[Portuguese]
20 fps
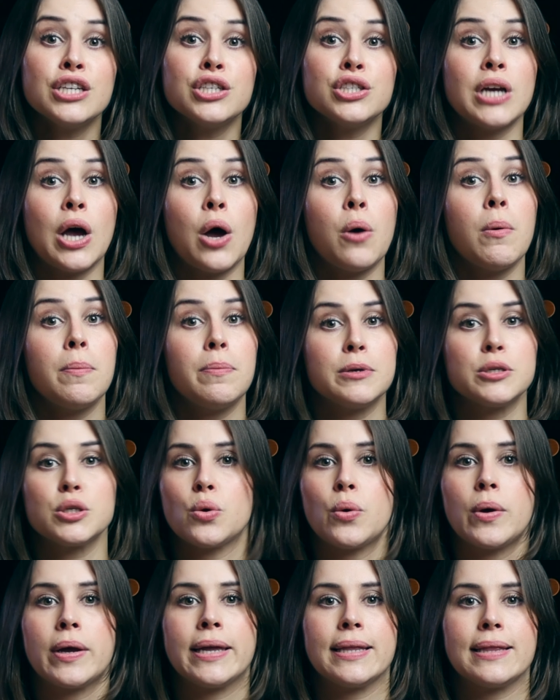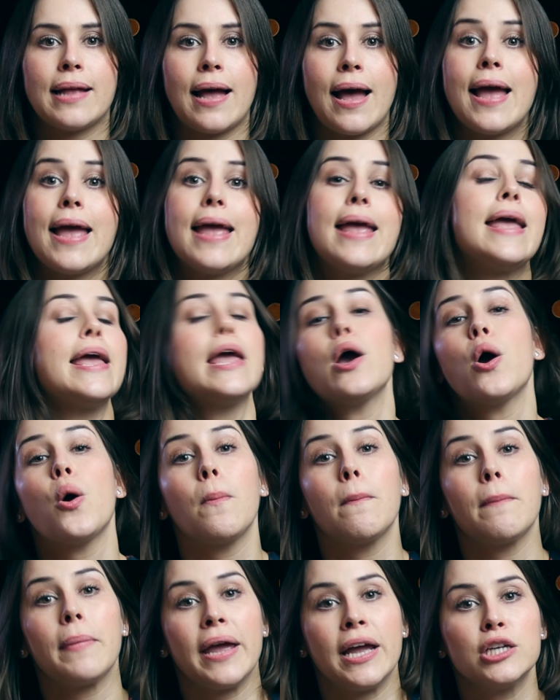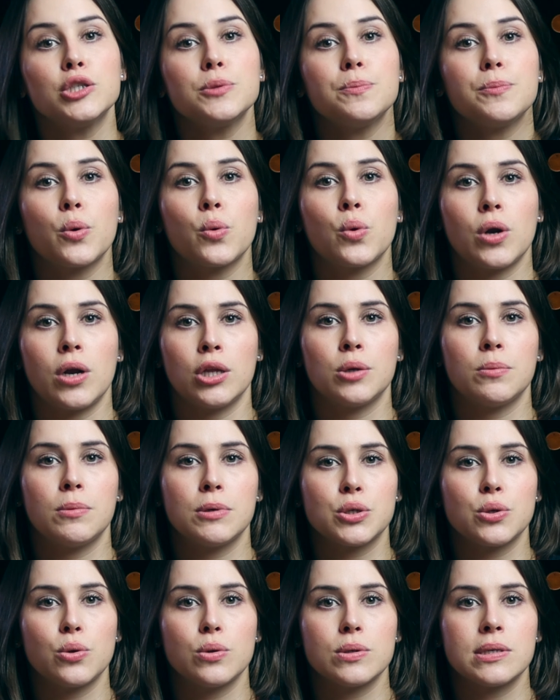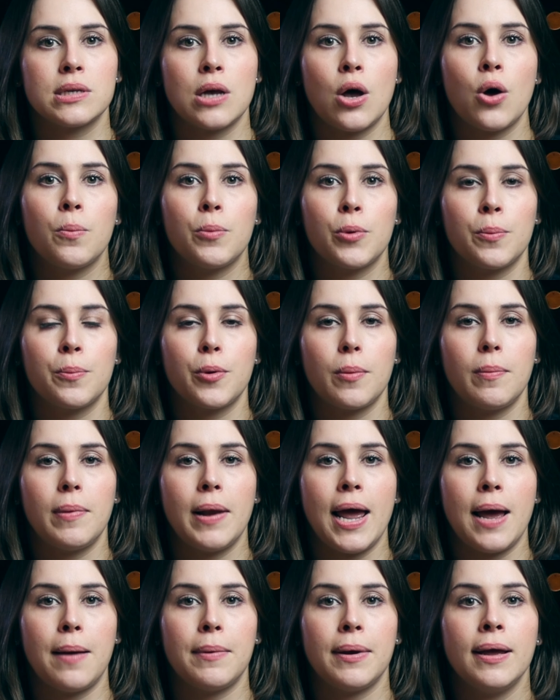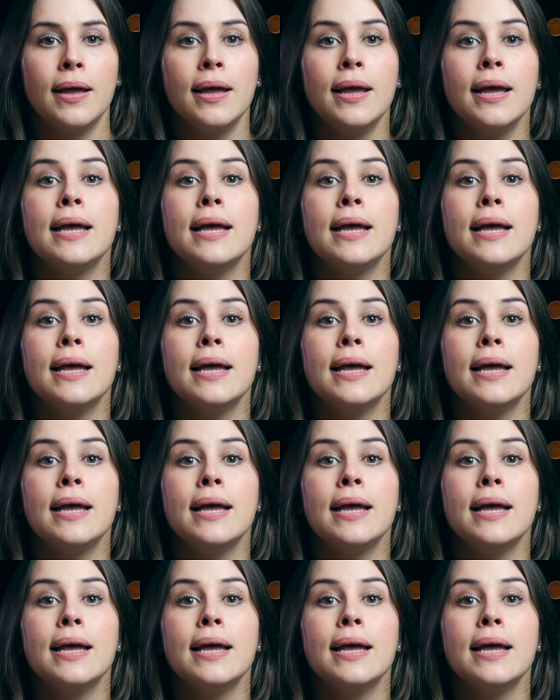Já uma pessoa que está realmente procurando uma solução para um problema